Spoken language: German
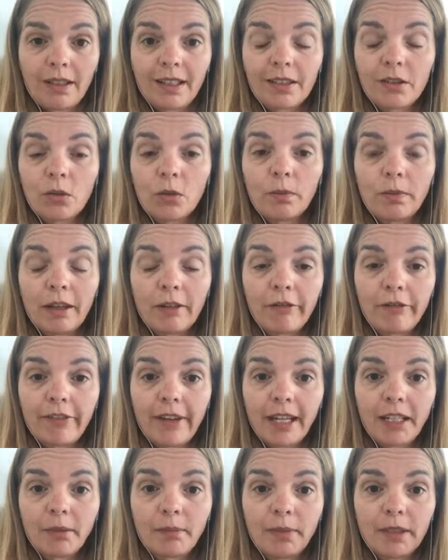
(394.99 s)
dass du
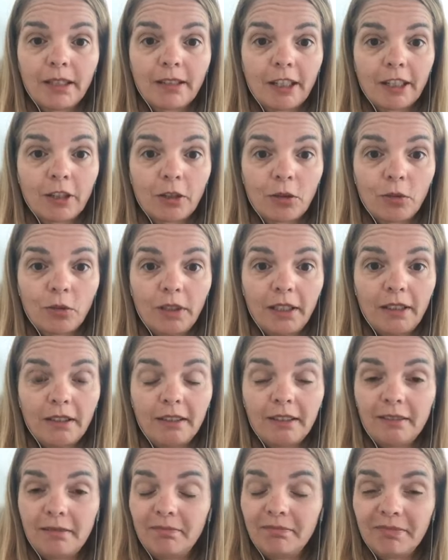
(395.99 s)
perfekt bist, dass du
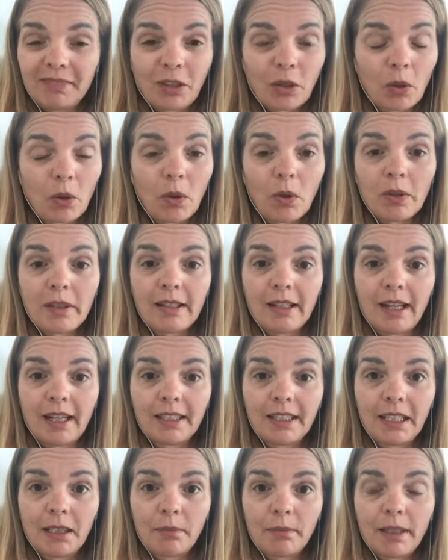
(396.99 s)

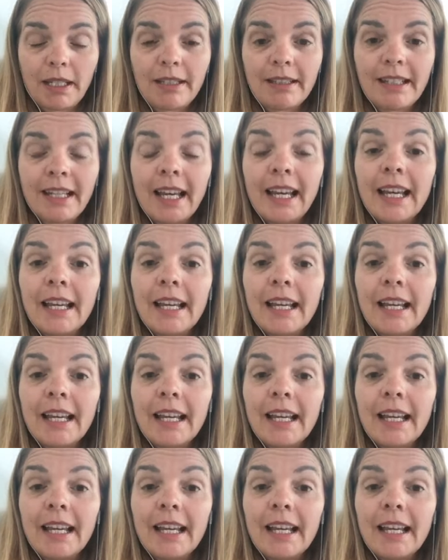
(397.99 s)
großartig bist,